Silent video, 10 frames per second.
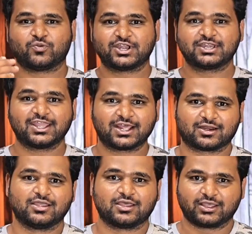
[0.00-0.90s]
వన్ ఇయర్
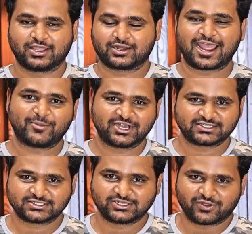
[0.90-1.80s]
ర్యామ్ అండ్
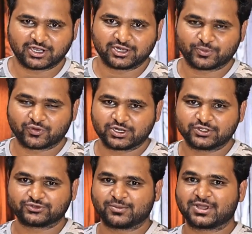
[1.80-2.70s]
ఎస్ఎస్డి వారంటీ ప్రొవైడ్
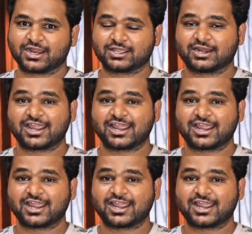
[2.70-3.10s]
చేస్తున్నాం అలాగే